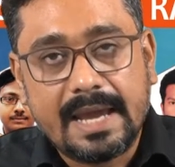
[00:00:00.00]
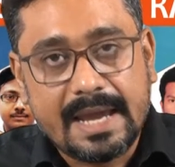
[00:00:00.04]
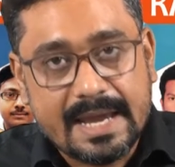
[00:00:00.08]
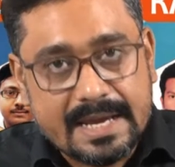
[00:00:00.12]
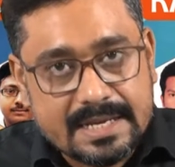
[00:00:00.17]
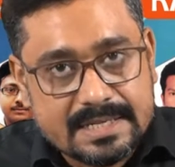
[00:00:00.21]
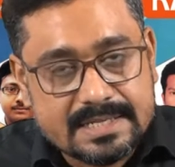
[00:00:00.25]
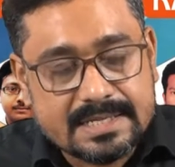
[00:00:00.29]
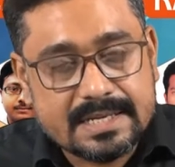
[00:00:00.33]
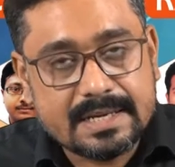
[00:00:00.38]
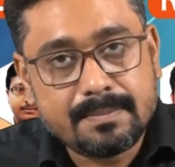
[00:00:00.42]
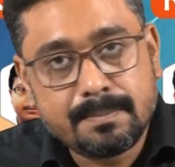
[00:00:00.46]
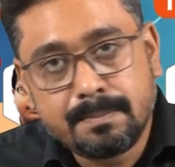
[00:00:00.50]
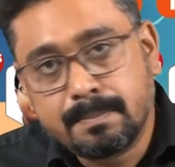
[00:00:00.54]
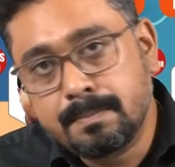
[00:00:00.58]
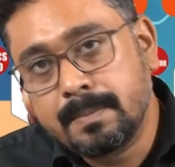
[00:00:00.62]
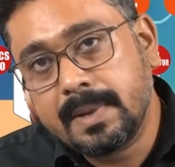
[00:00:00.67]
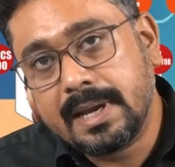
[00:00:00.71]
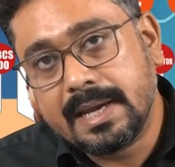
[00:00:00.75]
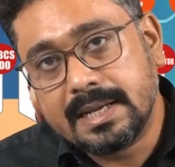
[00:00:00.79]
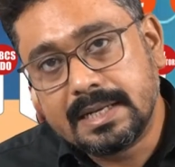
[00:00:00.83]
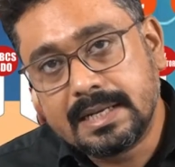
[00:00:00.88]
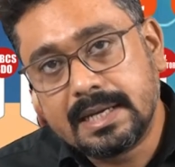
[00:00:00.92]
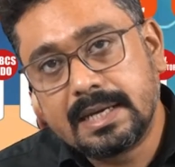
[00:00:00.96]
এই যে
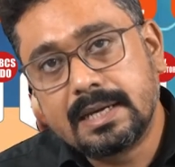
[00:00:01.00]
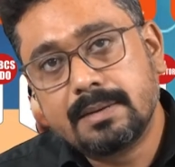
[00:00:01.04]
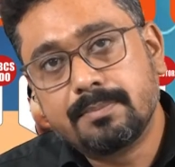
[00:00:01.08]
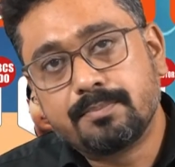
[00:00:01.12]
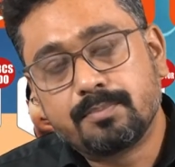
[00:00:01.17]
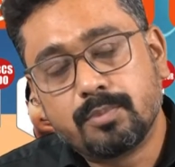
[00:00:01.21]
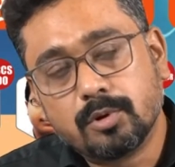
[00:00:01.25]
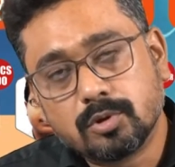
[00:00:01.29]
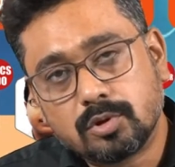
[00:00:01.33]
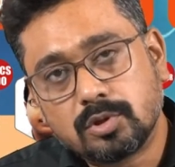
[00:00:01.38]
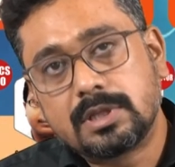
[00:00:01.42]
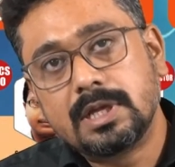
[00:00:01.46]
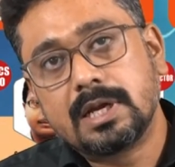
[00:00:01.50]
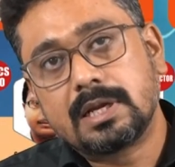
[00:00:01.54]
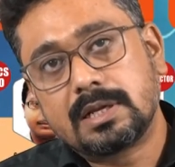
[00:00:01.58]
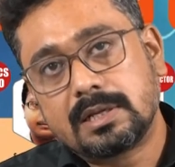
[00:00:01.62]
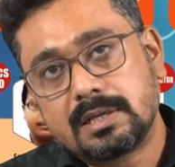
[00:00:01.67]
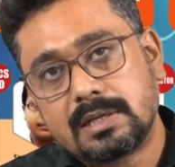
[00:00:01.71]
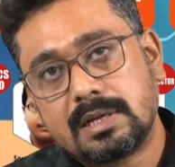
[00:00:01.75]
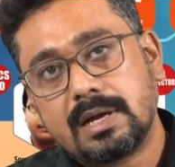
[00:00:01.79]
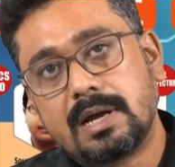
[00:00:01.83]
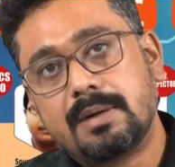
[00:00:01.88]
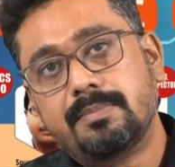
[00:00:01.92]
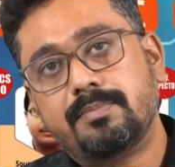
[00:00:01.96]
মেনে
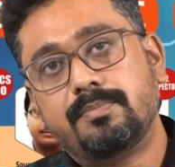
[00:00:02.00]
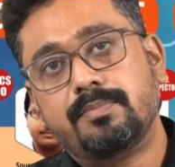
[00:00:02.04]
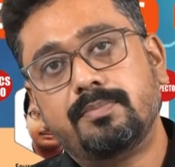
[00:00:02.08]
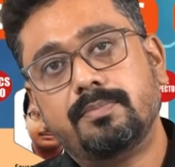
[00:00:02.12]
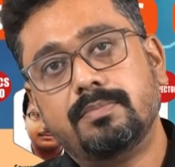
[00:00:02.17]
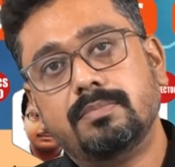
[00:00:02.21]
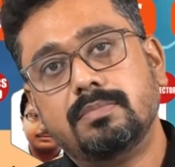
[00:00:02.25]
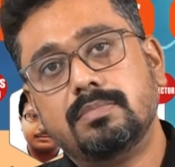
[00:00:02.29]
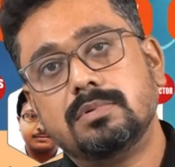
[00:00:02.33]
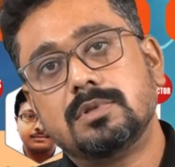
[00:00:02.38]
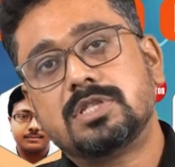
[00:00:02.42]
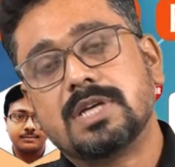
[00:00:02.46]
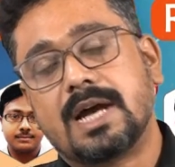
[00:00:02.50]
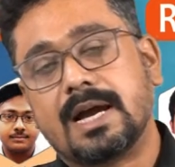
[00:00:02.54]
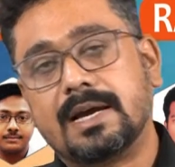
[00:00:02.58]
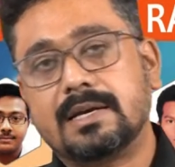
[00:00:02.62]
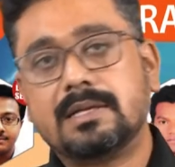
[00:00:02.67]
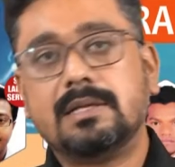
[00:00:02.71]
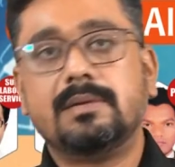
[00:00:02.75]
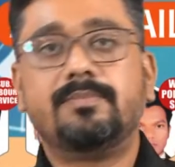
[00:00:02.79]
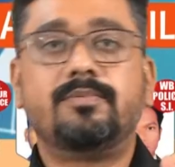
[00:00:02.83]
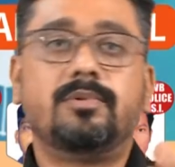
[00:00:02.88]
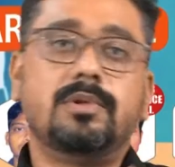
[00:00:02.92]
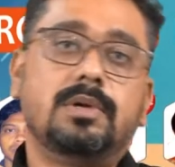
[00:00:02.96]
প্রত্যেকটা
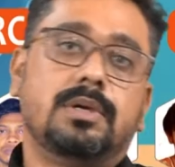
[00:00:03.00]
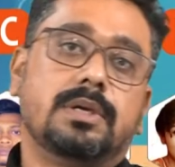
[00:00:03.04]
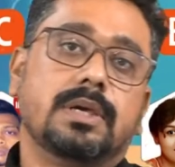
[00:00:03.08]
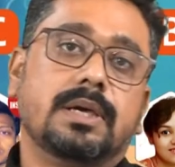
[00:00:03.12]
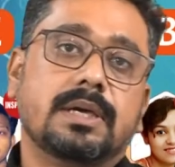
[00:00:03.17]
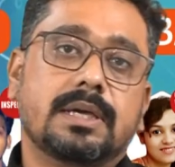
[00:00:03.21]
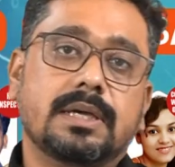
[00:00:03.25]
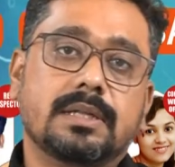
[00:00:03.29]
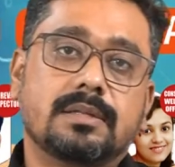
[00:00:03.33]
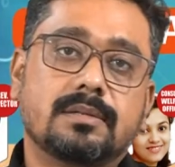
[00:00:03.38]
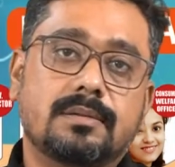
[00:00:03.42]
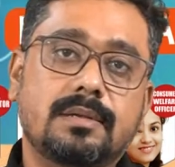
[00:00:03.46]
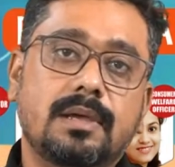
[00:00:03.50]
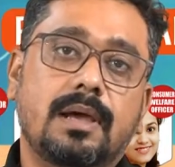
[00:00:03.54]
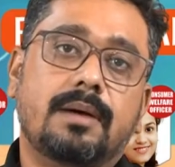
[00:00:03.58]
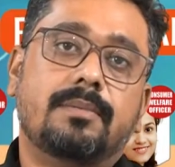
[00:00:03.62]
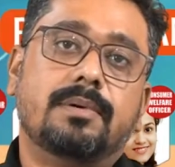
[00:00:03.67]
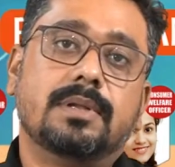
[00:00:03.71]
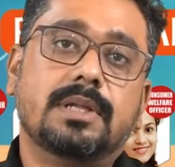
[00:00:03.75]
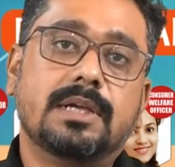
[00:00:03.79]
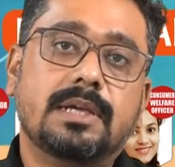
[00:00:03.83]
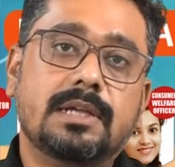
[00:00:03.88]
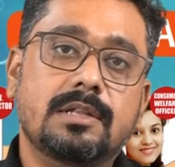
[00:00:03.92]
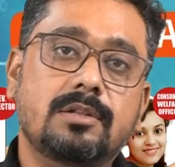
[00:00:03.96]
চাকরি পরীক্ষার ক্ষেত্রে
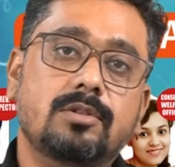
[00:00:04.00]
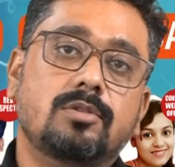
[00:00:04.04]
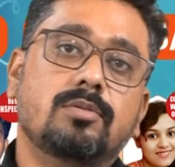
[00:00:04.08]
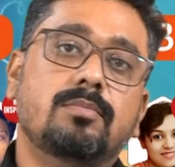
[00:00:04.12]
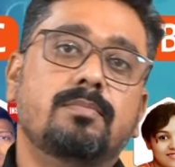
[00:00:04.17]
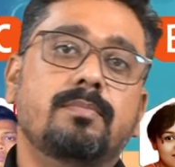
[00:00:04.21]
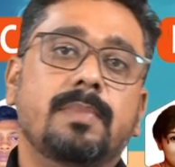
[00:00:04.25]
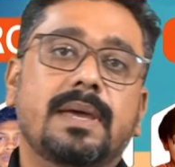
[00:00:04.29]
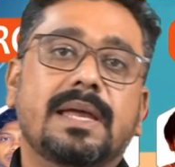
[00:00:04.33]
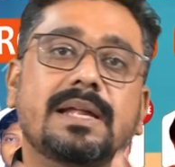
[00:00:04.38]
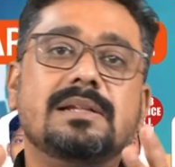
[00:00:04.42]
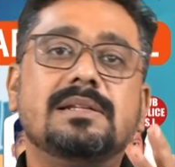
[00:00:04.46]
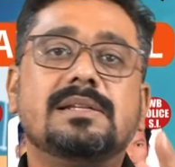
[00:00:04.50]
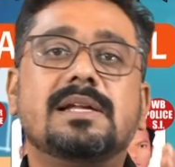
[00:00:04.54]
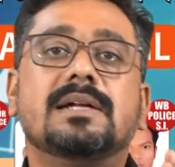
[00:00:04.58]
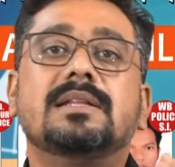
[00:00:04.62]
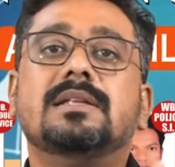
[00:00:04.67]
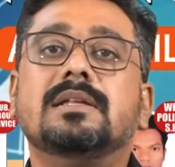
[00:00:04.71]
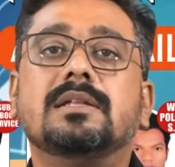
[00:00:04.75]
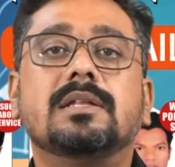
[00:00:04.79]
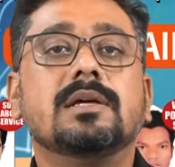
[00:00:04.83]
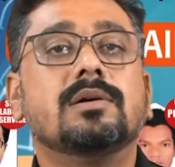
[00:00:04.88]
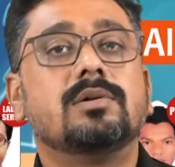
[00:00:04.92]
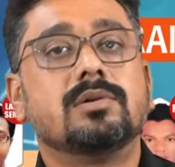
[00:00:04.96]
আমাদের কিন্তু মেনটা
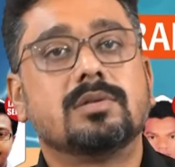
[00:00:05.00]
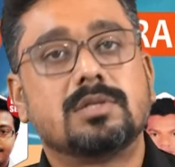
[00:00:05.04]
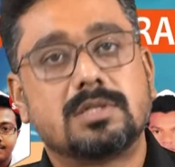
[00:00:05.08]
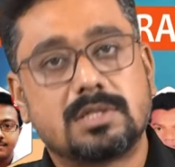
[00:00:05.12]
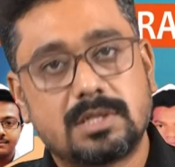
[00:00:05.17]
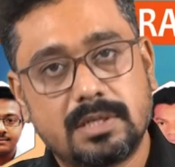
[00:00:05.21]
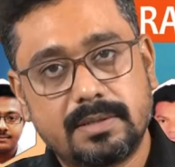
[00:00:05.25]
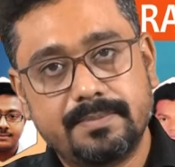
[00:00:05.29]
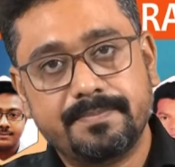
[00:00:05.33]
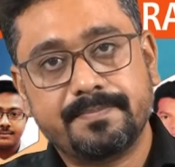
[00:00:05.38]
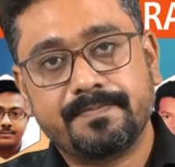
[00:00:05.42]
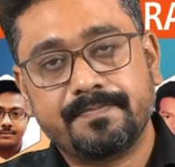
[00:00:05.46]
দিতে হচ্ছে